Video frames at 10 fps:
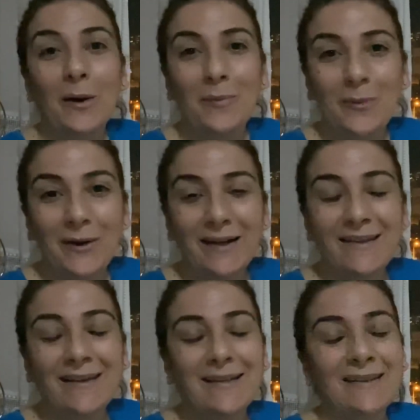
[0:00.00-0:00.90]
Bu
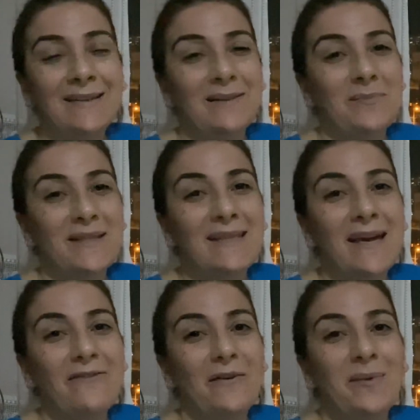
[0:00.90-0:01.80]
arada kanalıma,
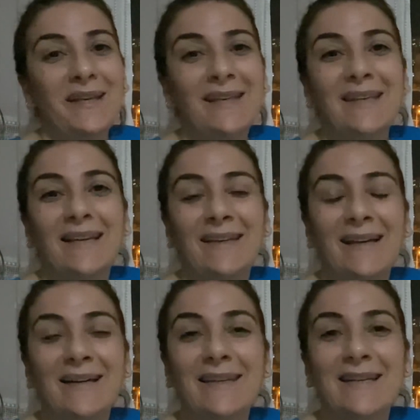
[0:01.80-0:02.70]
sayfama yeni gelen
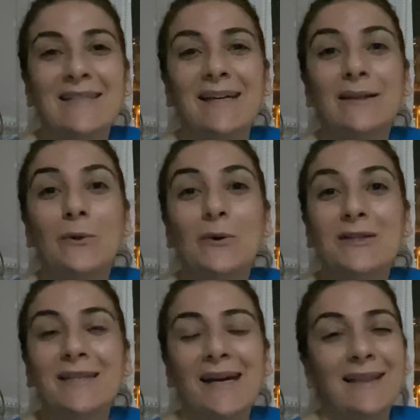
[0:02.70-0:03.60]
arkadaşlar da
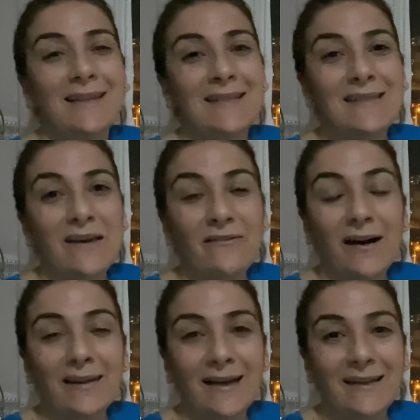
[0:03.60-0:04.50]
hoş geldiniz,
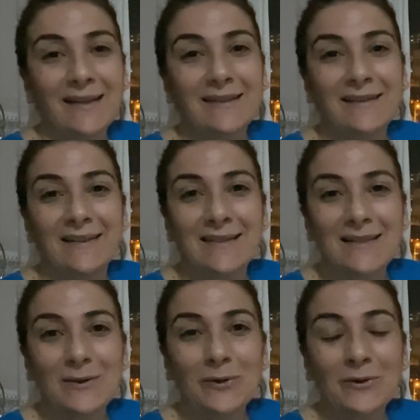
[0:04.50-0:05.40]
sefalar getirdiniz
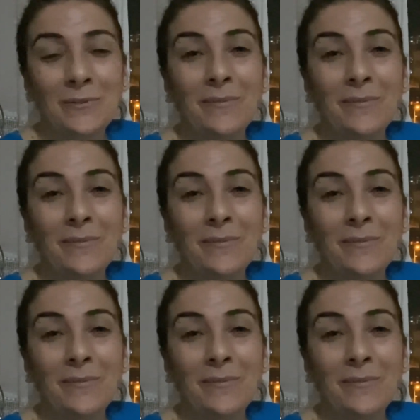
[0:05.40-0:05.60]
diyorum.